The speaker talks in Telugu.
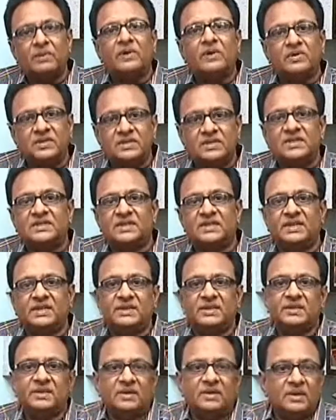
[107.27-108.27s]
ప్రభావితం
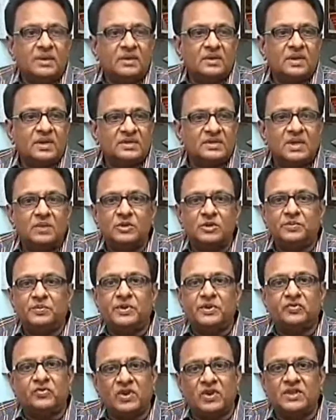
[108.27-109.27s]
చేసినాయి నా శ్రీమతి
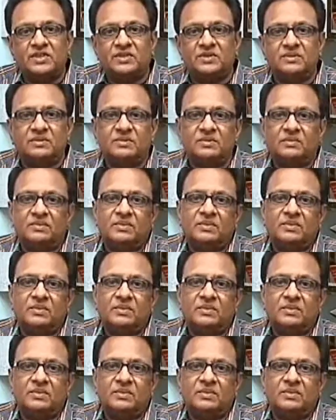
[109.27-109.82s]
పేరు స్వరాజ్యం